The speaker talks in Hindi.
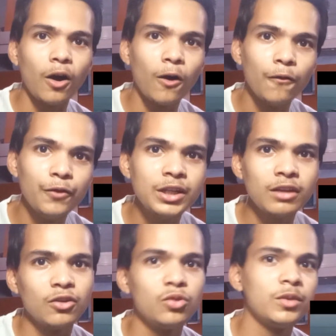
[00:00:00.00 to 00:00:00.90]
और
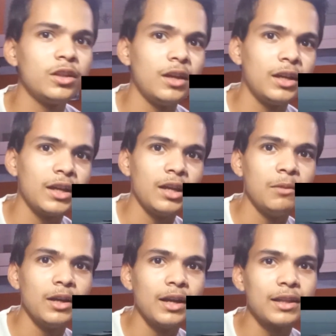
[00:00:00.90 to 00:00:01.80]
विजय सेतुपति देखने के लिए
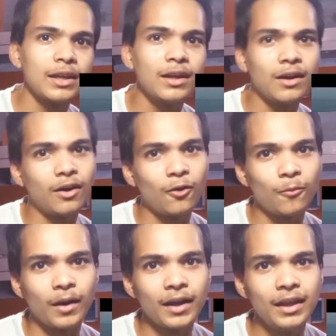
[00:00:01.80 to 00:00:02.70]
मिल गए थे
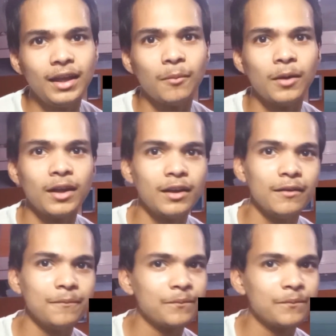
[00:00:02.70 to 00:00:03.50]
और भाई हमारे